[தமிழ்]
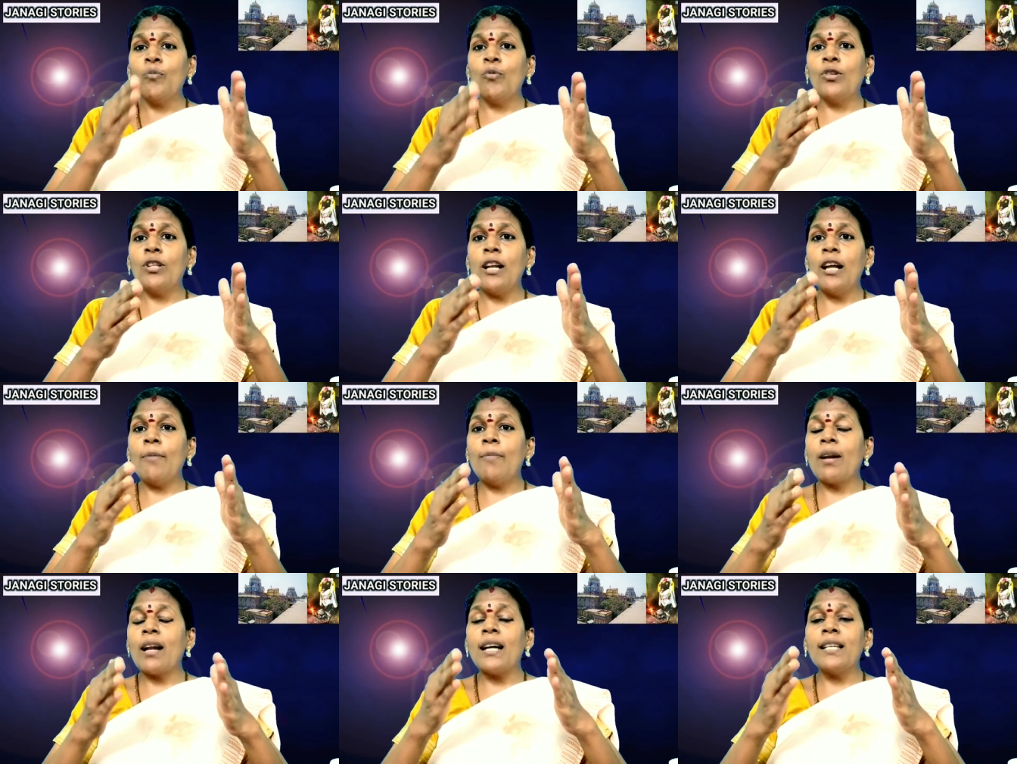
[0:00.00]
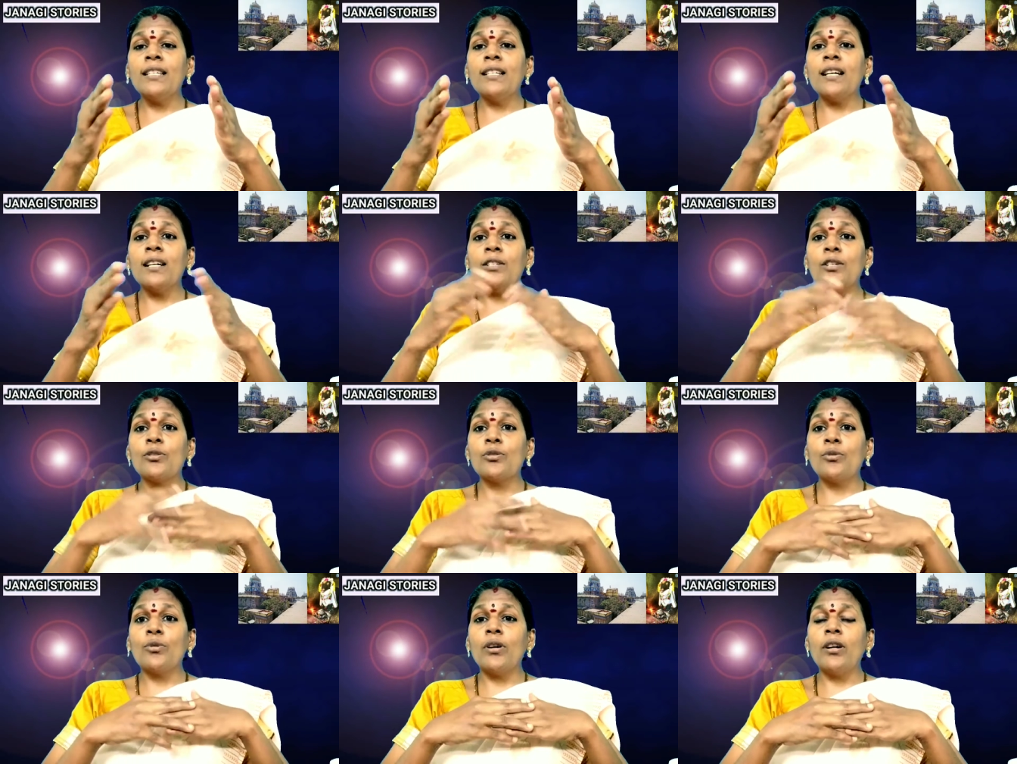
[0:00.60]
முதலாம் ராஜராஜ
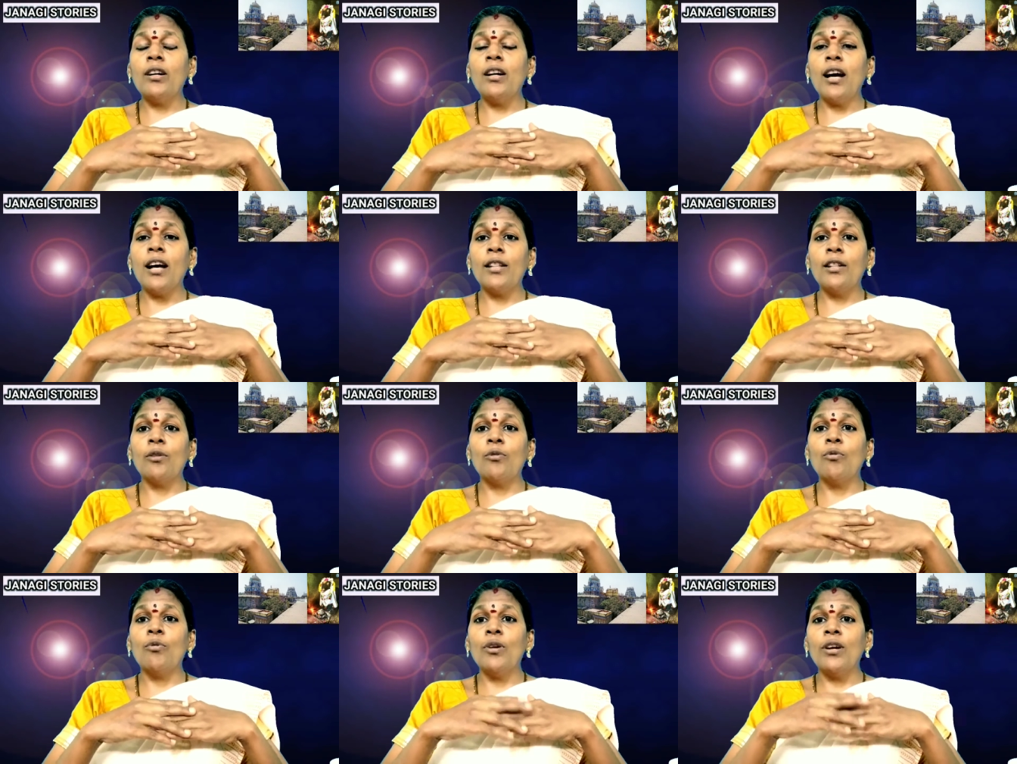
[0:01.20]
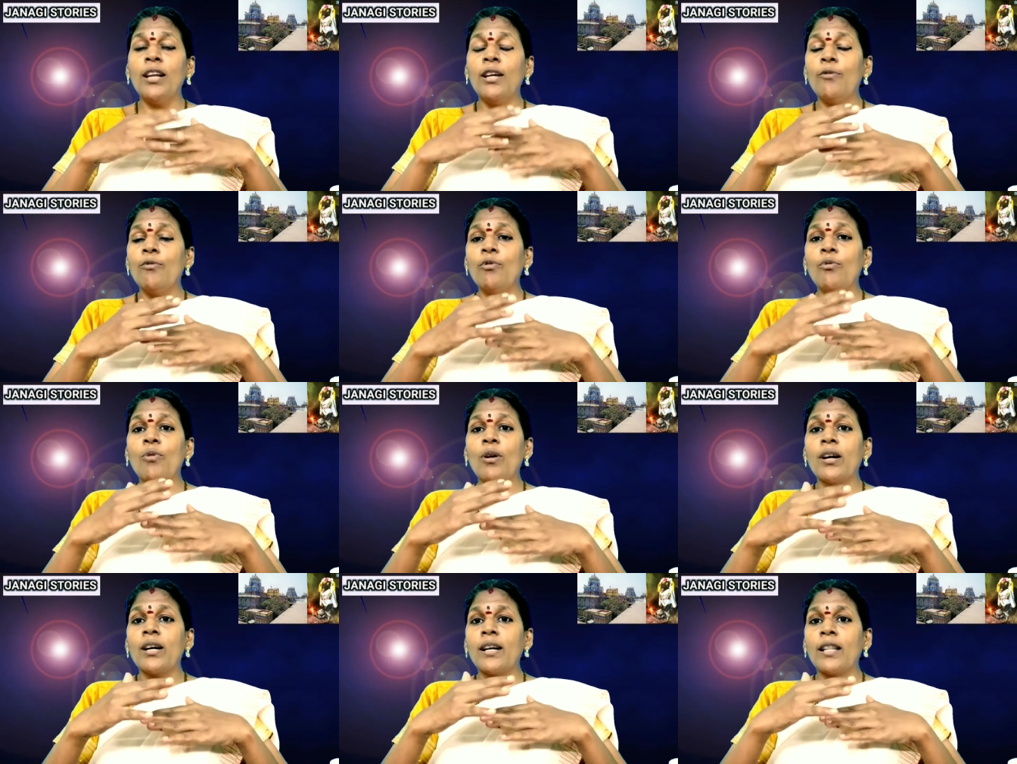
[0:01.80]
சோழன் அந்த கோயிலை
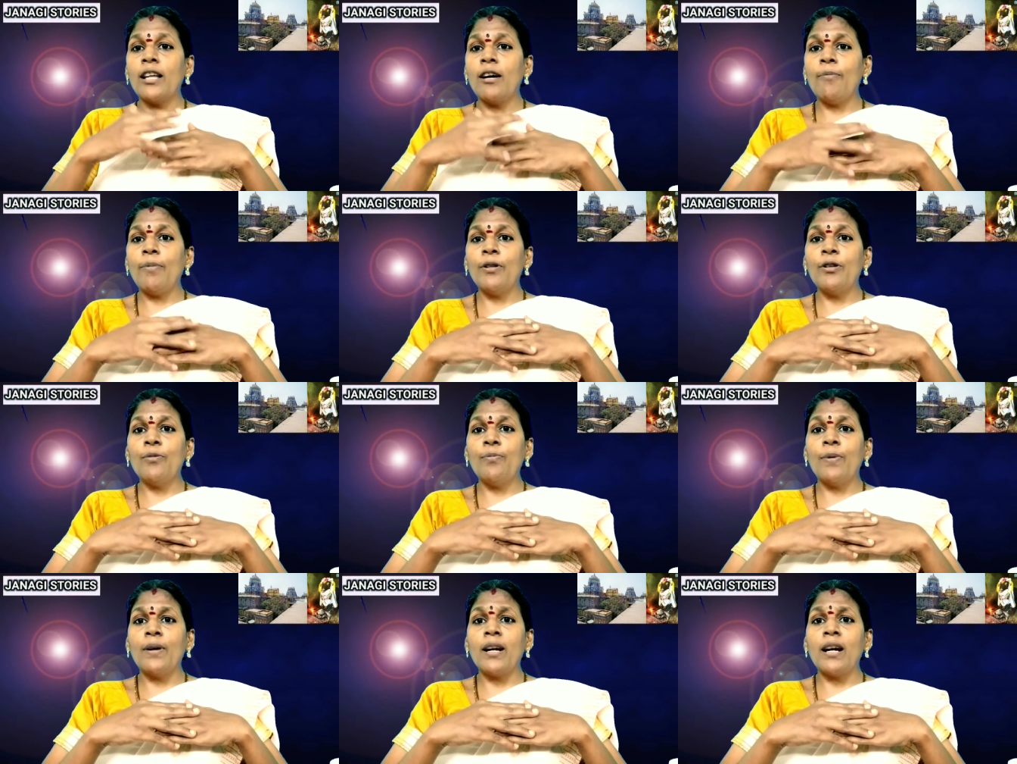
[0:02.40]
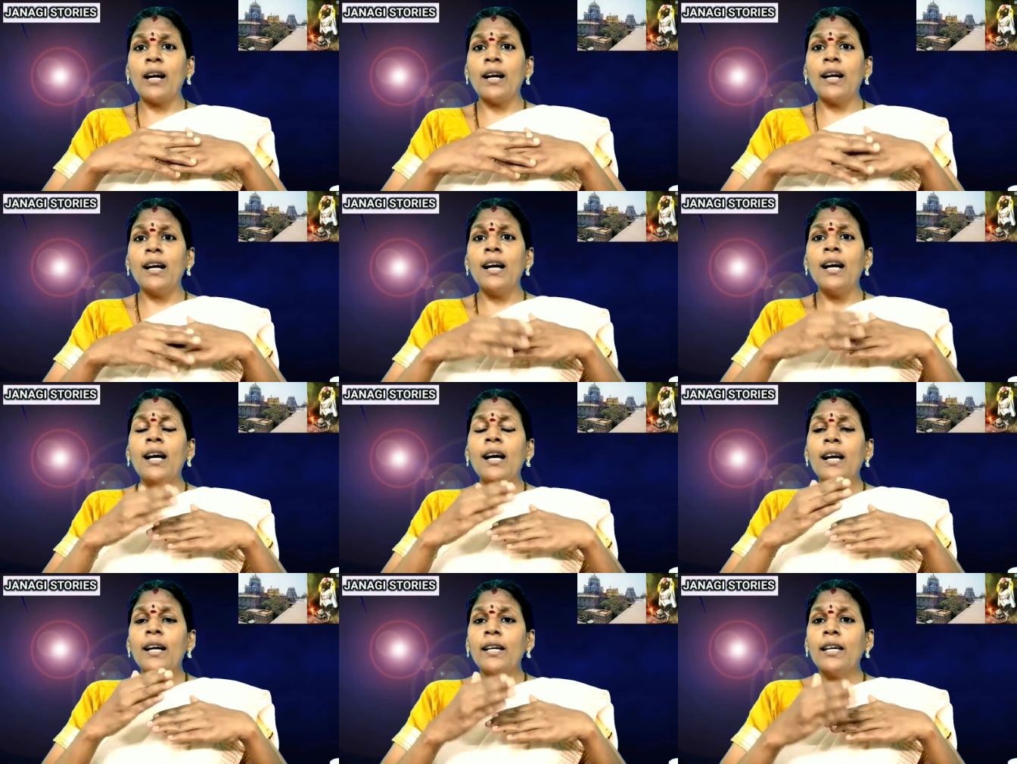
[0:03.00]
உருவாக்கினதா பதிவு பண்றாங்க
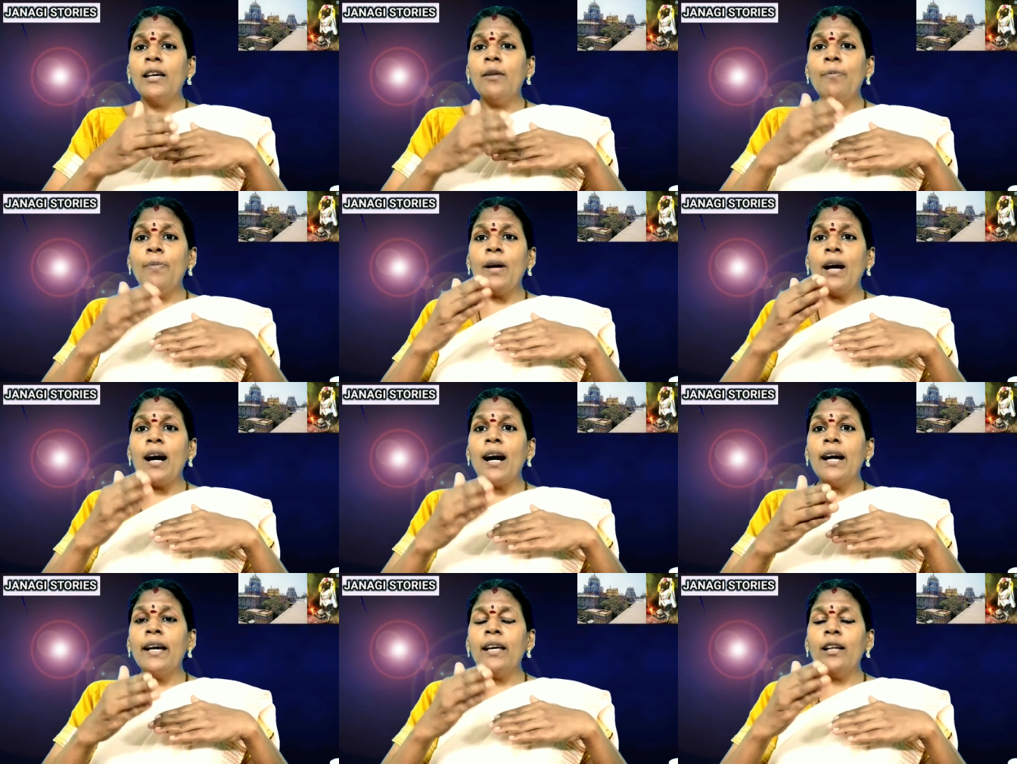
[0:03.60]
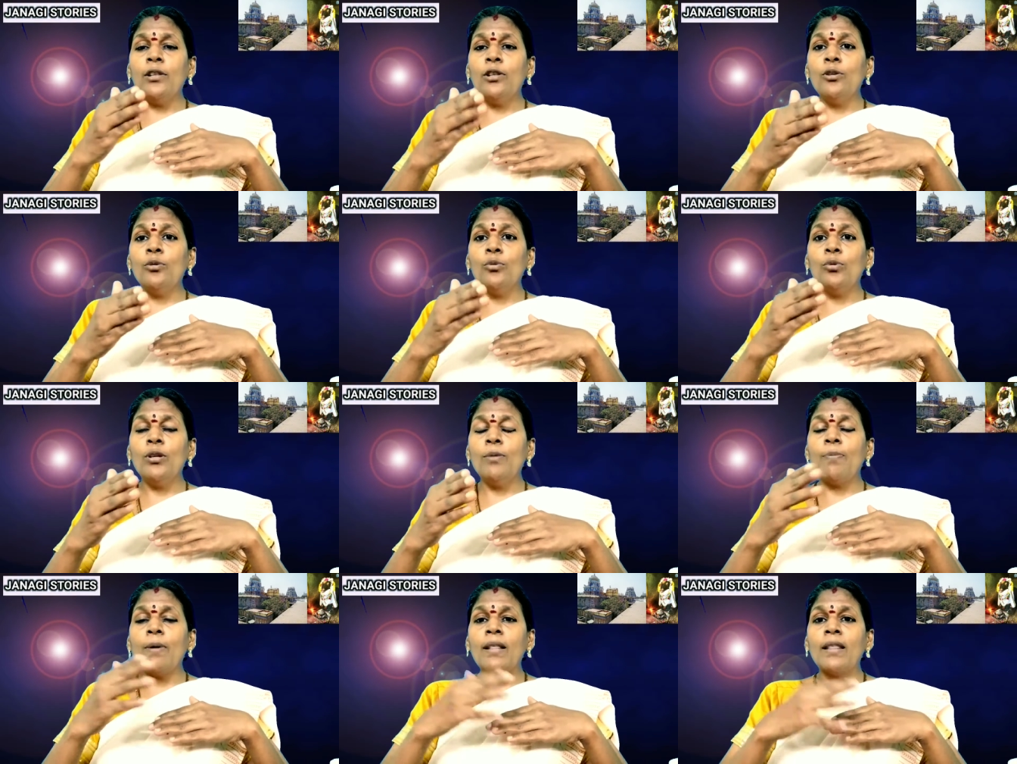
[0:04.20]
கிபி ஆயிரத்தி
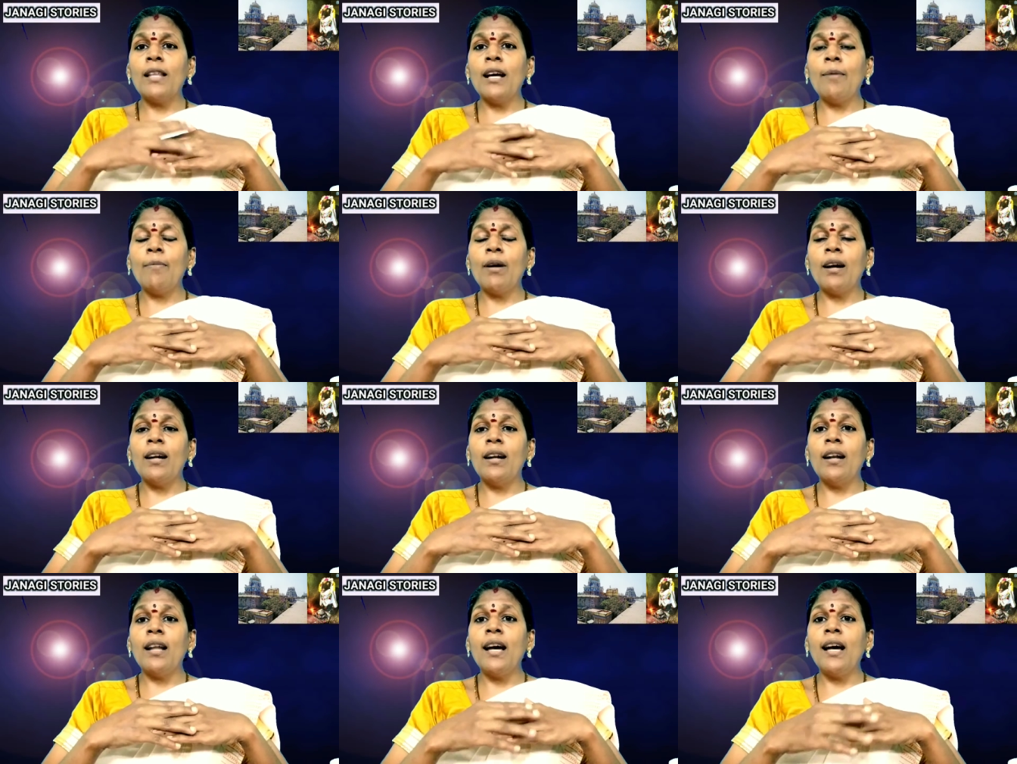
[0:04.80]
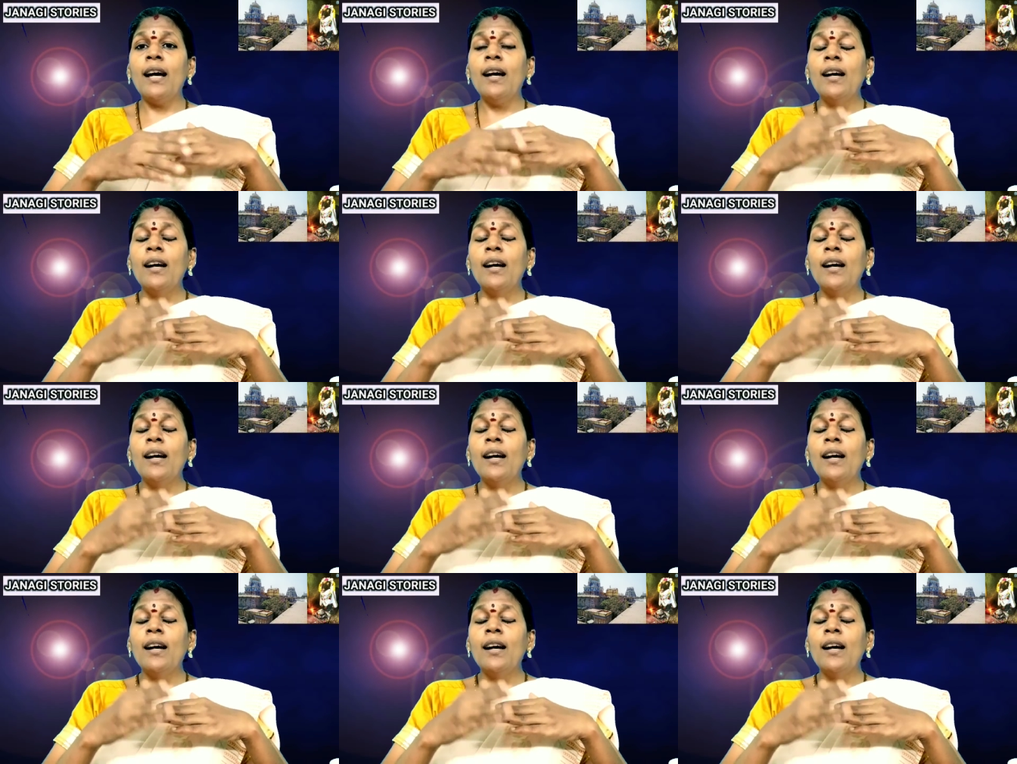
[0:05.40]
நூத்தி பத்தாம் ஆண்டுல